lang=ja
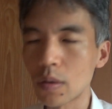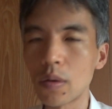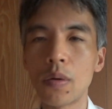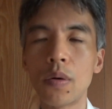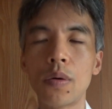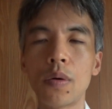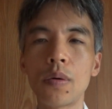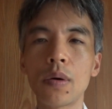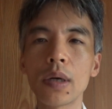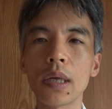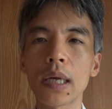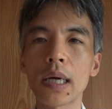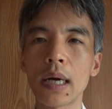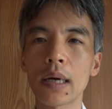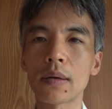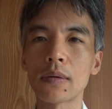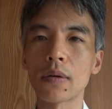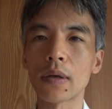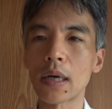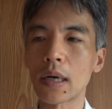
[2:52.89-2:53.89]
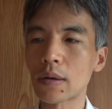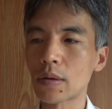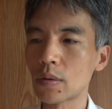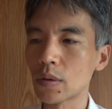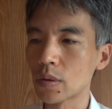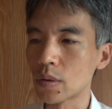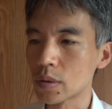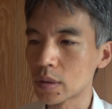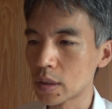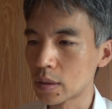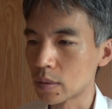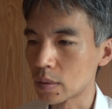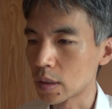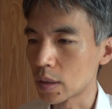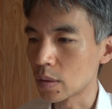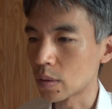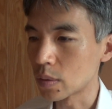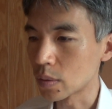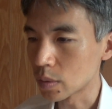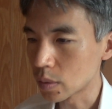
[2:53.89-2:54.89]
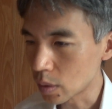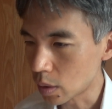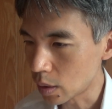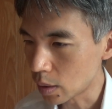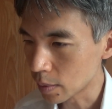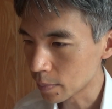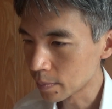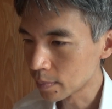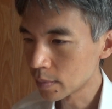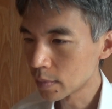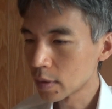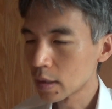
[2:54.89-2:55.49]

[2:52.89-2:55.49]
弧法医学括弧閉じるによると